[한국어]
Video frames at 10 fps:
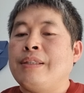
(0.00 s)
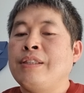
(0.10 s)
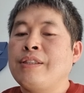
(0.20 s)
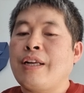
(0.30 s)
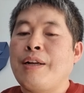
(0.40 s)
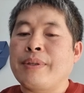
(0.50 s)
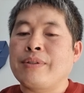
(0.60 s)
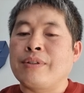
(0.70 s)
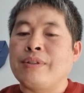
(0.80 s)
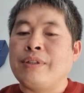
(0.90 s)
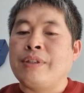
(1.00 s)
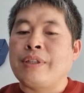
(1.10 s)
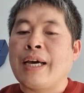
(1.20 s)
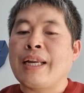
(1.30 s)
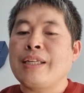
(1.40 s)
이스라엘
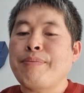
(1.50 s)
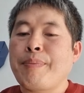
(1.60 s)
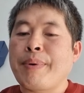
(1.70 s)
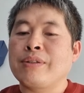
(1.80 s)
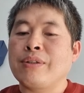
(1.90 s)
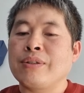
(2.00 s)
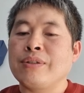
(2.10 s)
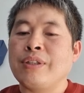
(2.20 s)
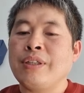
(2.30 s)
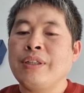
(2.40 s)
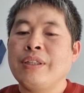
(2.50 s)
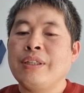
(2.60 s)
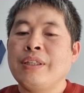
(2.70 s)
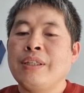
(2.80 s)
백성들이 하나님의 백성들이